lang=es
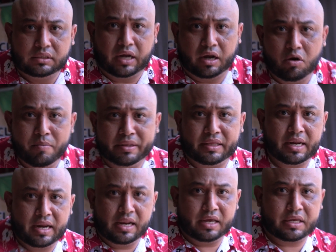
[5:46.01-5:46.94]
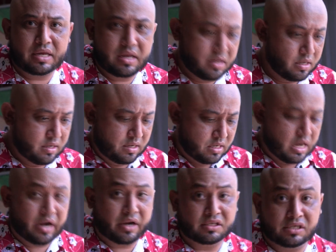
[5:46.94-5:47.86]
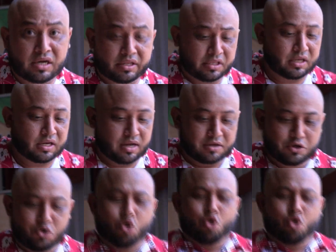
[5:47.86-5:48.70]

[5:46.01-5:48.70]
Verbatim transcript: Trae los materiales aquí, a Reciclinica.